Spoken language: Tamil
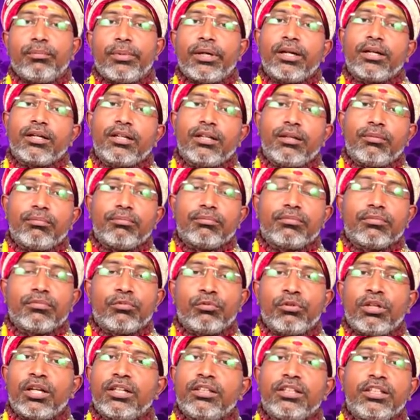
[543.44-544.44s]
பார்க்கலாம்
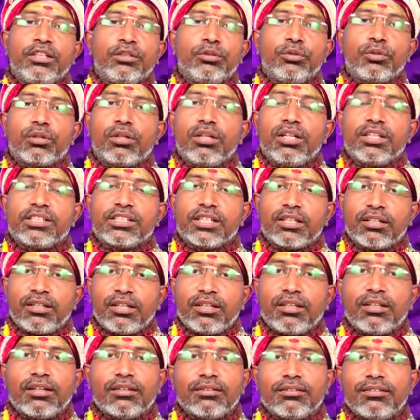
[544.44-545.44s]
இன்னும் அதிக தூரம் இல்லை
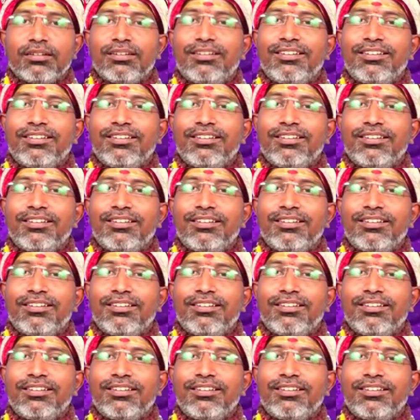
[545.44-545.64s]
சென்னை தான்